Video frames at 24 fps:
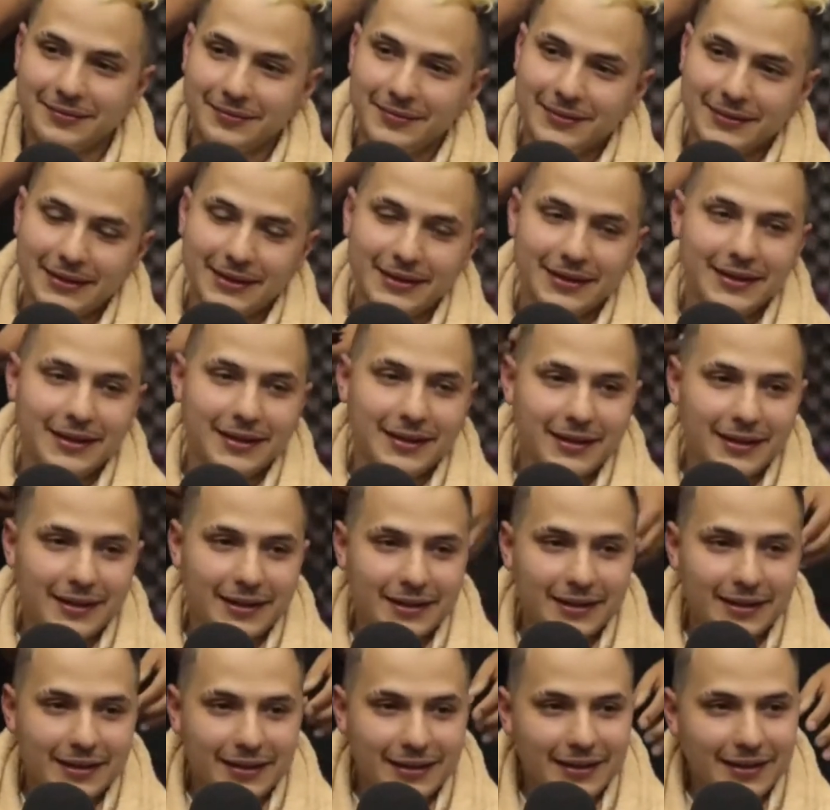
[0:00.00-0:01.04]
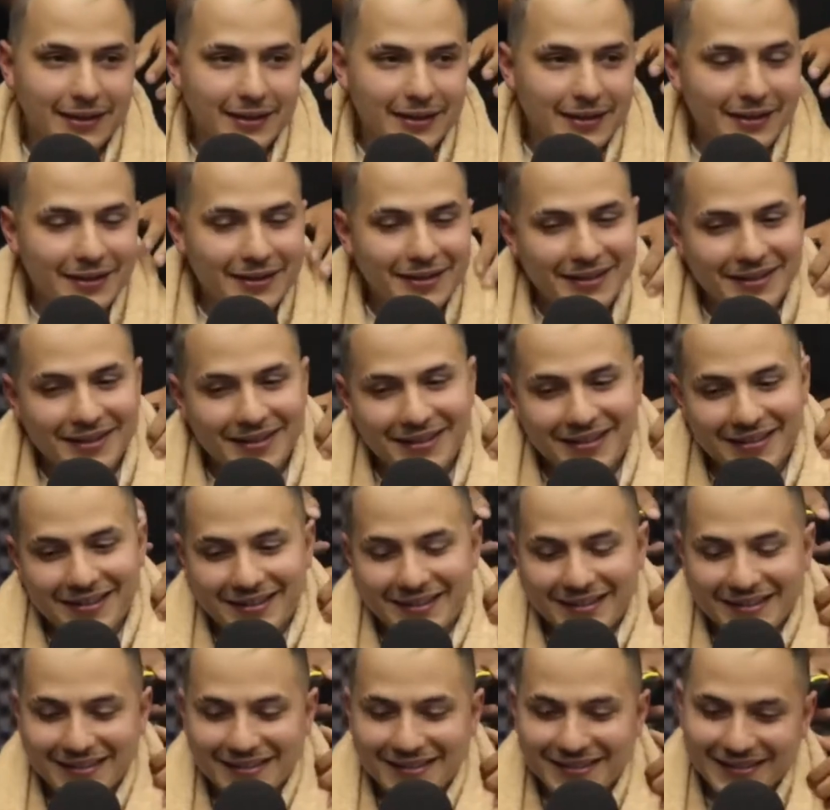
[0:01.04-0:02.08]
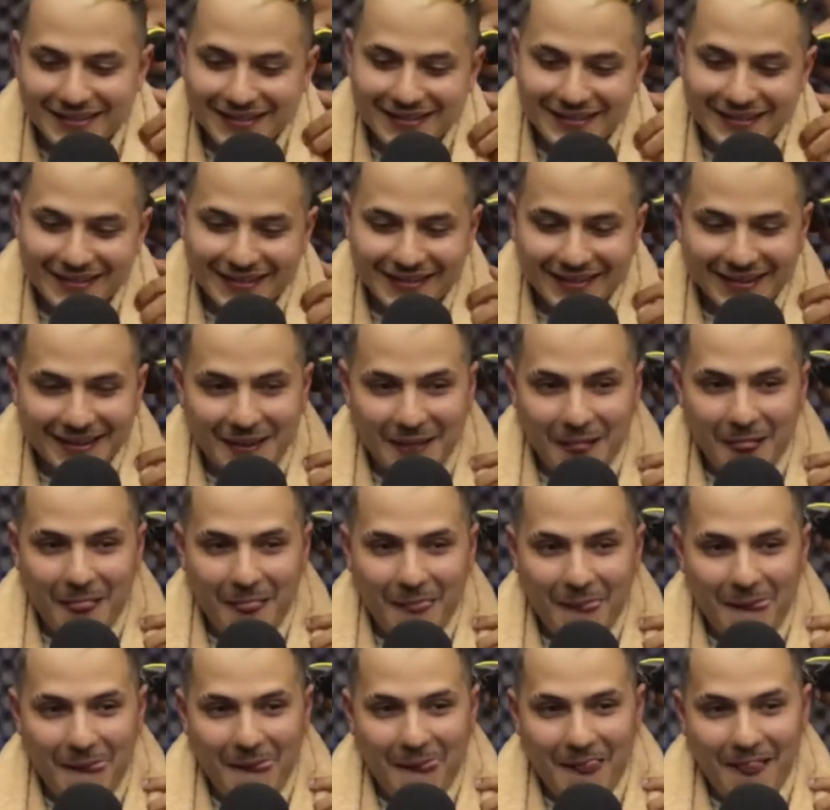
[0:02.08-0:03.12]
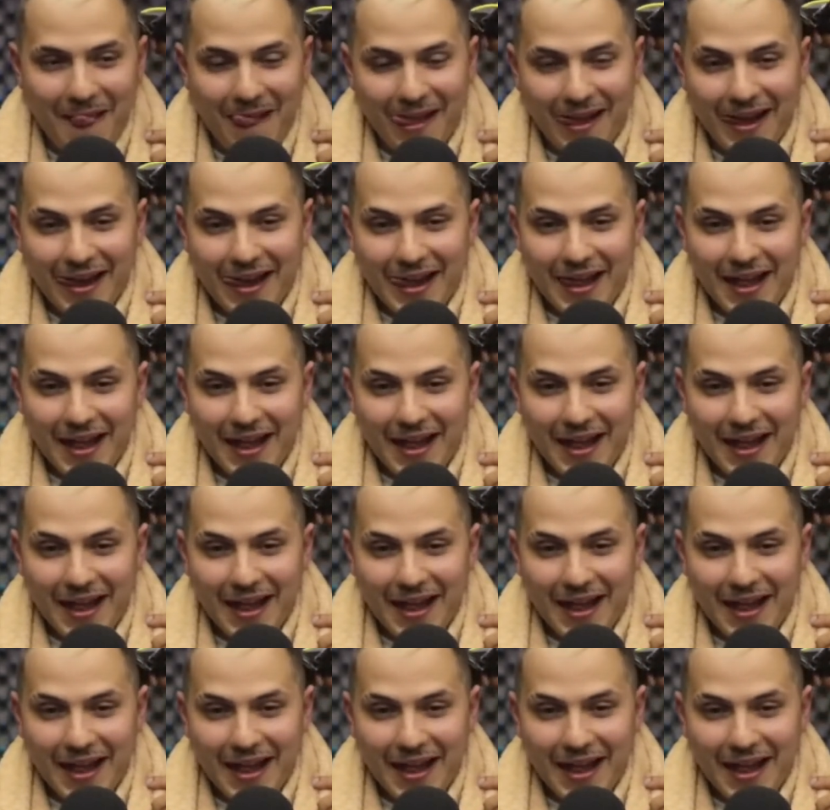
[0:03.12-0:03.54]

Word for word: Tá não, deixa assim. Continua, continua. Continua, tá, tá, tá Foca entrevista, viado.